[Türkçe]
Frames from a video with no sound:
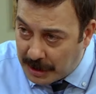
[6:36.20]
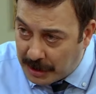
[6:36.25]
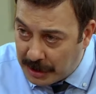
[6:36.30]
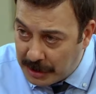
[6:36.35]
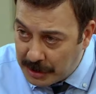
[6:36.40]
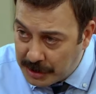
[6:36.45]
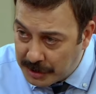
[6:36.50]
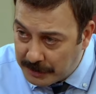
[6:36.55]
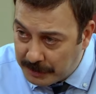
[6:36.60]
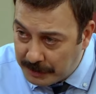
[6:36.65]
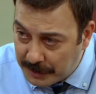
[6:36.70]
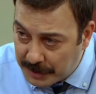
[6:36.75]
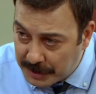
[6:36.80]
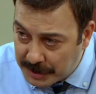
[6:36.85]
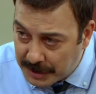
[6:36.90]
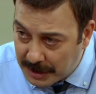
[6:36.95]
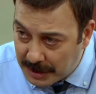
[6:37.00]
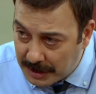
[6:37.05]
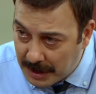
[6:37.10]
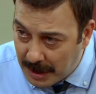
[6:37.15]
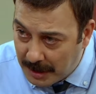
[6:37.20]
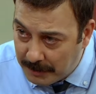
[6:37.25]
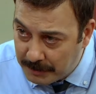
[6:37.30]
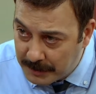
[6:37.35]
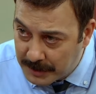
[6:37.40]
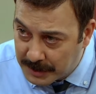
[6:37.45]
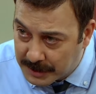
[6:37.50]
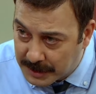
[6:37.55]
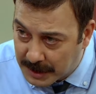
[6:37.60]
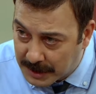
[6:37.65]
...hiçbir şey
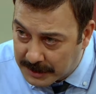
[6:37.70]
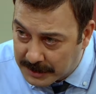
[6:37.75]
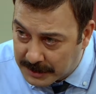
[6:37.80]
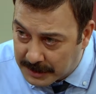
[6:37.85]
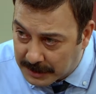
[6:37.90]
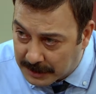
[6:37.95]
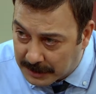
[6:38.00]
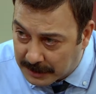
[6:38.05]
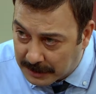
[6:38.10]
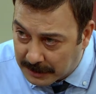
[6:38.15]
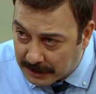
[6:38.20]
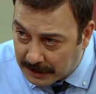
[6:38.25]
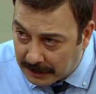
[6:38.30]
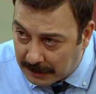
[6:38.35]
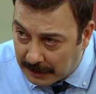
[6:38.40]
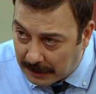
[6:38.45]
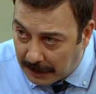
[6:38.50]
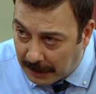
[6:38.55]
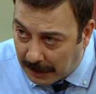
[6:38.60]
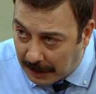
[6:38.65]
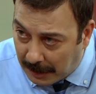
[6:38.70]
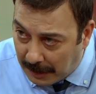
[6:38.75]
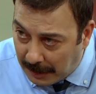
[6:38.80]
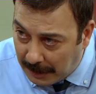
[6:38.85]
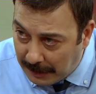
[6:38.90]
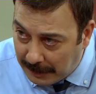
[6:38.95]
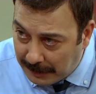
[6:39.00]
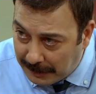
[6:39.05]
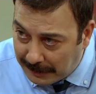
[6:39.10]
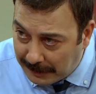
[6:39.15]
yapmayacaksın. Ha?